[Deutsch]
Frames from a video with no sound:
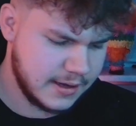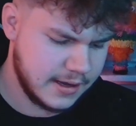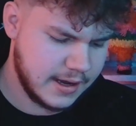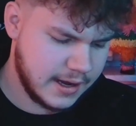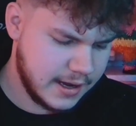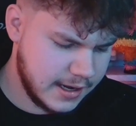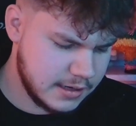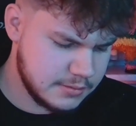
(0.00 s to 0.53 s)

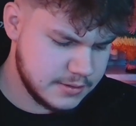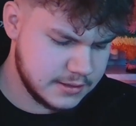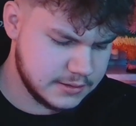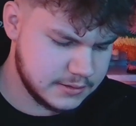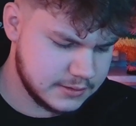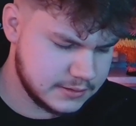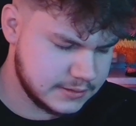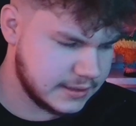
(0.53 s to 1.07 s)

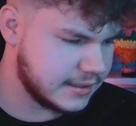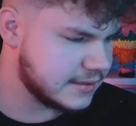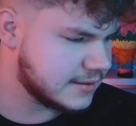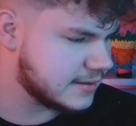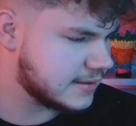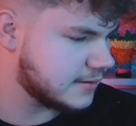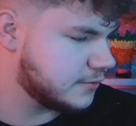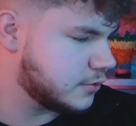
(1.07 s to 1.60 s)
Aber
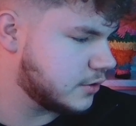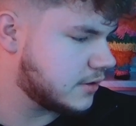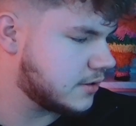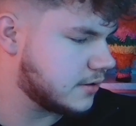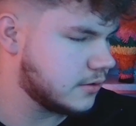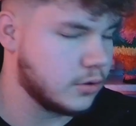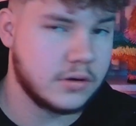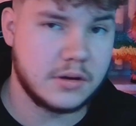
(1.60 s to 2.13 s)
es wird
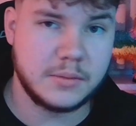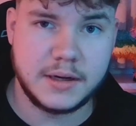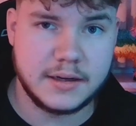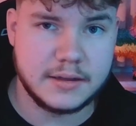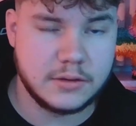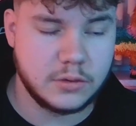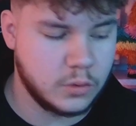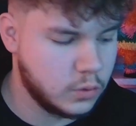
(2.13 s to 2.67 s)
noch
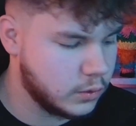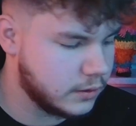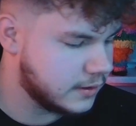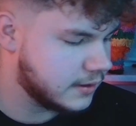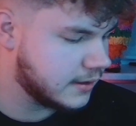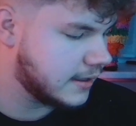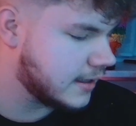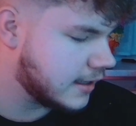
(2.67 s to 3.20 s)
gemacht
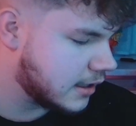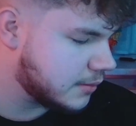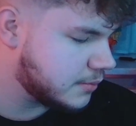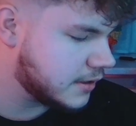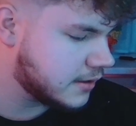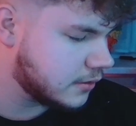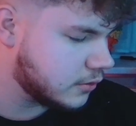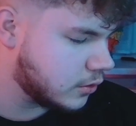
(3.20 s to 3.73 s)
und dann habe
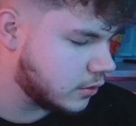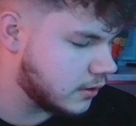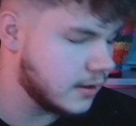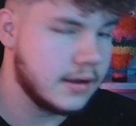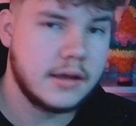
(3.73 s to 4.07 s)
ich noch,